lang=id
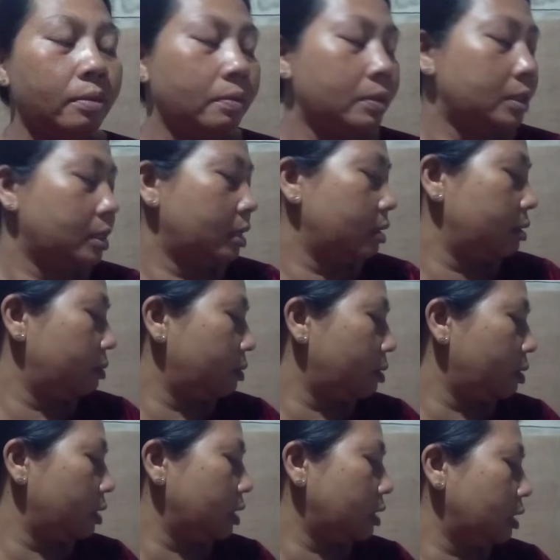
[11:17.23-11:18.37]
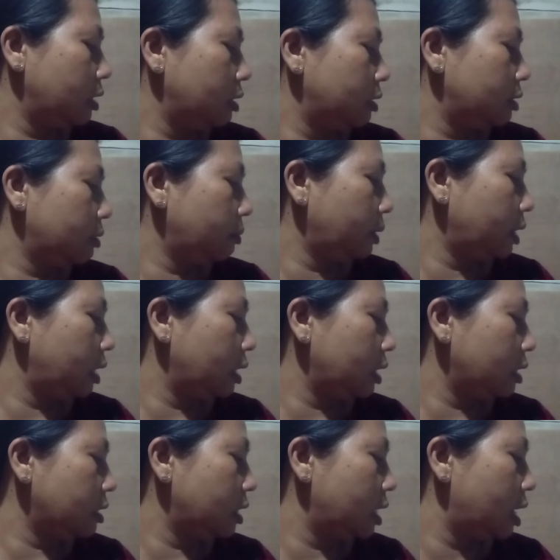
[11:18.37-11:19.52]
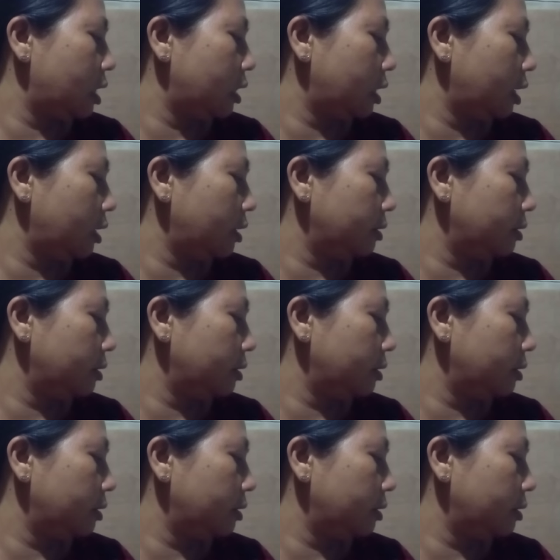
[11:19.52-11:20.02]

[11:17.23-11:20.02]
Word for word: pun saya pokoknya sing penting kesehatan